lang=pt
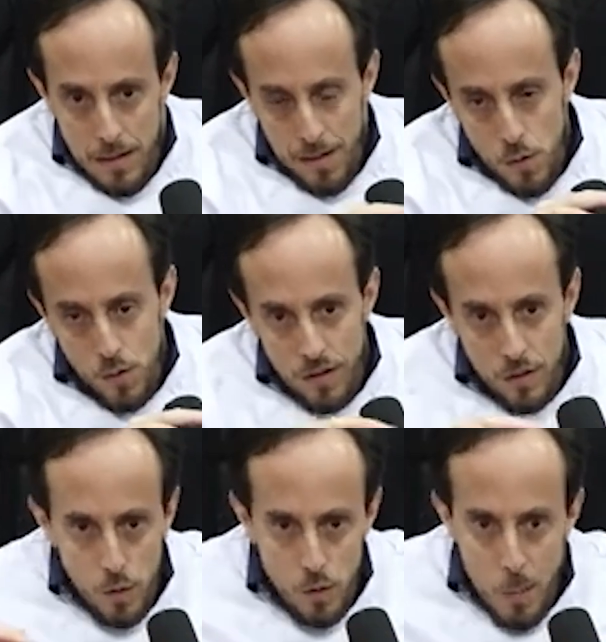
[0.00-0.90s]
curva de
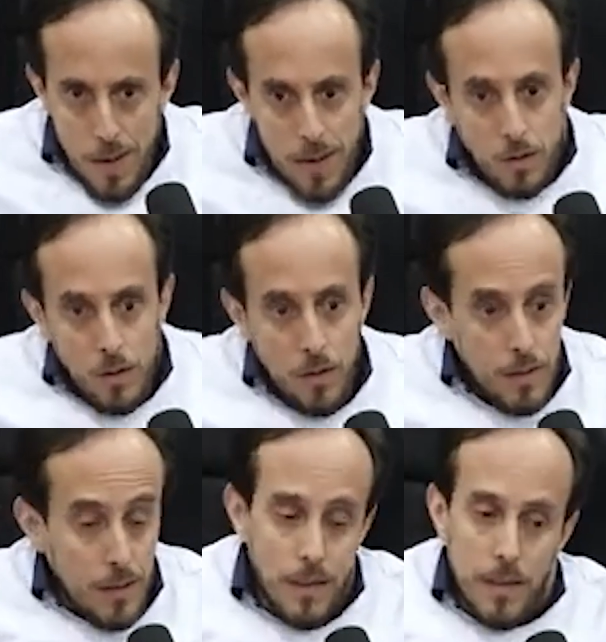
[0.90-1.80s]
longo prazo o Rio,
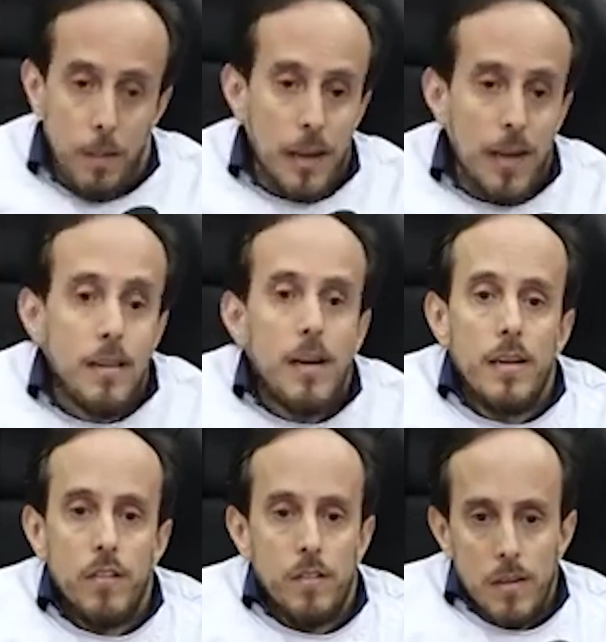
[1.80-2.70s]
está uma catástrofe.